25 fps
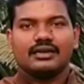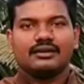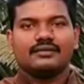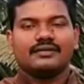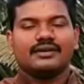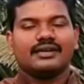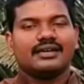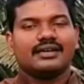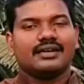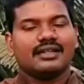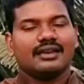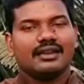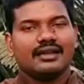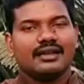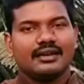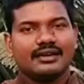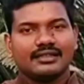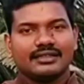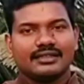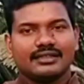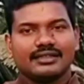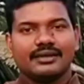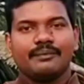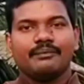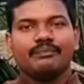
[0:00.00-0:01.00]
வேர்டெல்லாம்
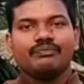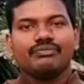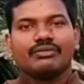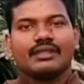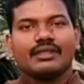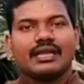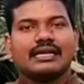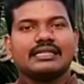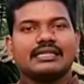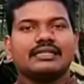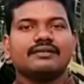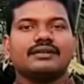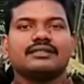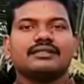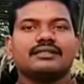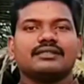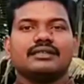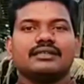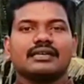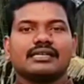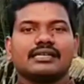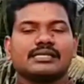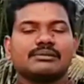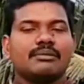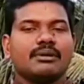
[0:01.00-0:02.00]
எடுத்து அதை வந்து
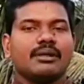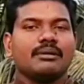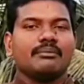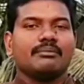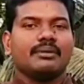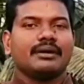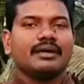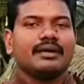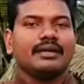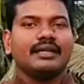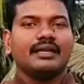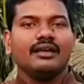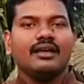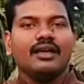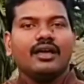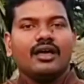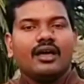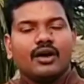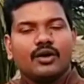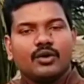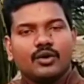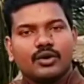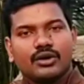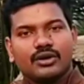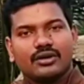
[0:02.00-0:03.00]
எக்ஸ்பிளைன் பண்ணி
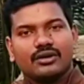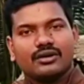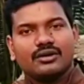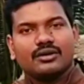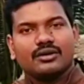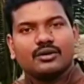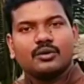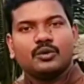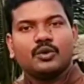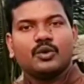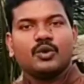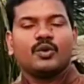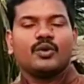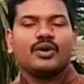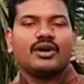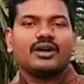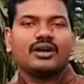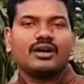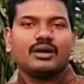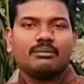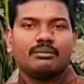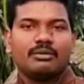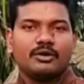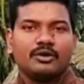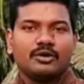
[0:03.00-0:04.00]
ஒரு
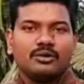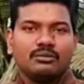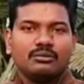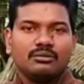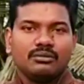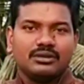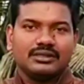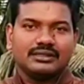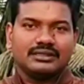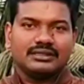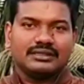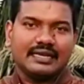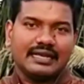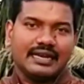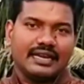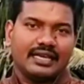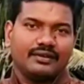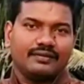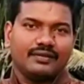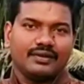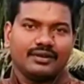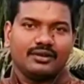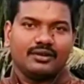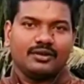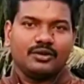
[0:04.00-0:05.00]
உருவாக்கப்படும்
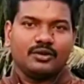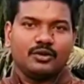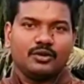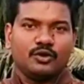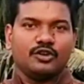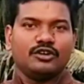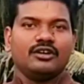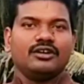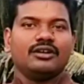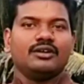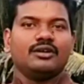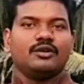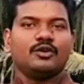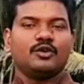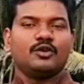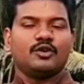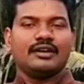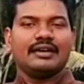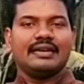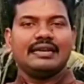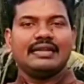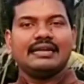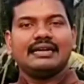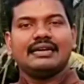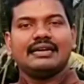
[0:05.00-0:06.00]
தலைவன் ஒரு ஒரு
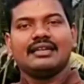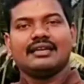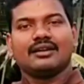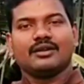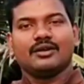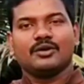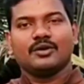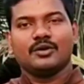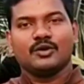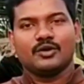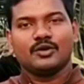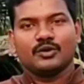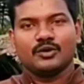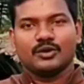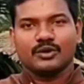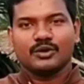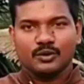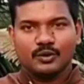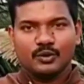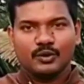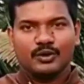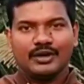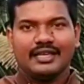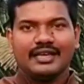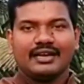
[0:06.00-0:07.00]
லீடர் ஒரு ஒரு
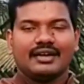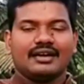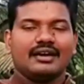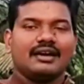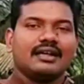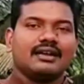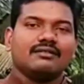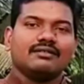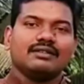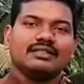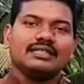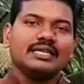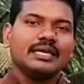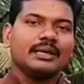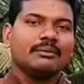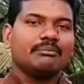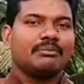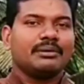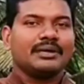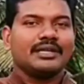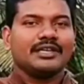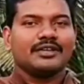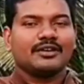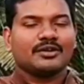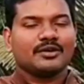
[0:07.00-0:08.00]
ஊழியக்காரன் வந்து
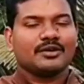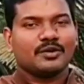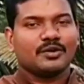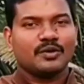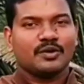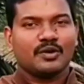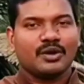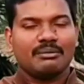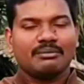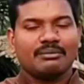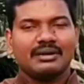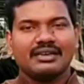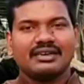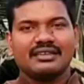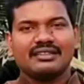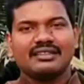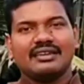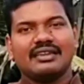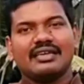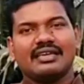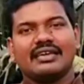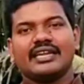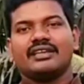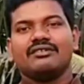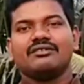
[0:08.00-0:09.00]
எப்படி இருக்கணும்
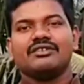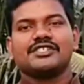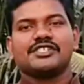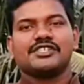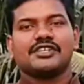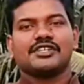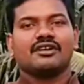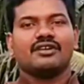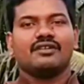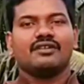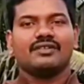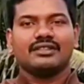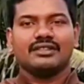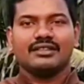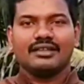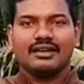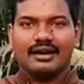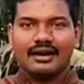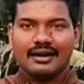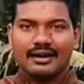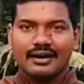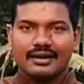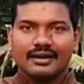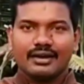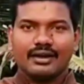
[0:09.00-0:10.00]
அப்படிங்கிறது நிறைய விஷயங்கள் வந்து
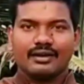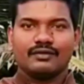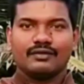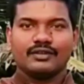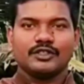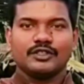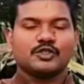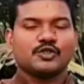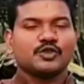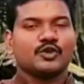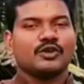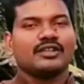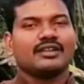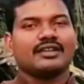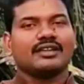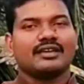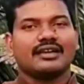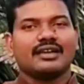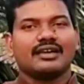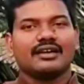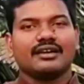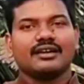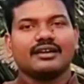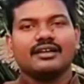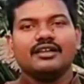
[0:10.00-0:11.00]
அழகாக வந்து
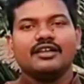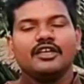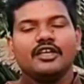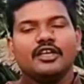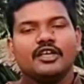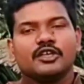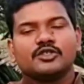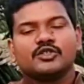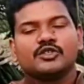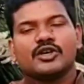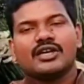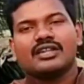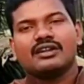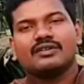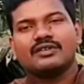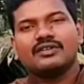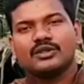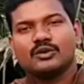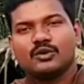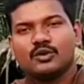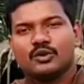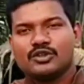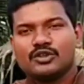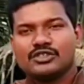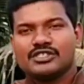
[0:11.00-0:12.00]
சொல்லியிருக்கிறாங்க ஸோ அதில்
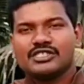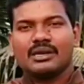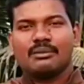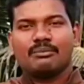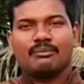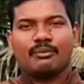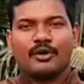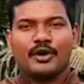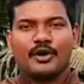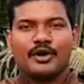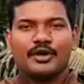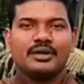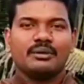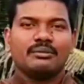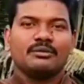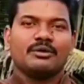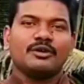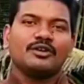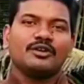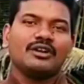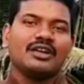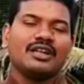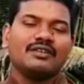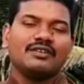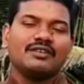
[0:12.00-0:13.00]
வந்து ஒரு சில பாயிண்ட்
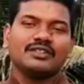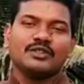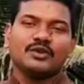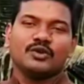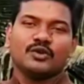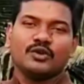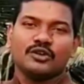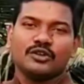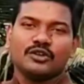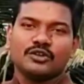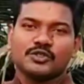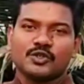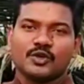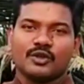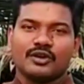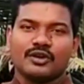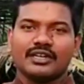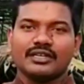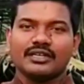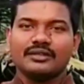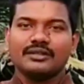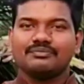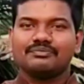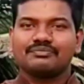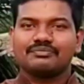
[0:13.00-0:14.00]
மட்டும் நான் வந்து உங்களுக்கு
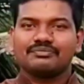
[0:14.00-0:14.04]
சொல்கிறேன்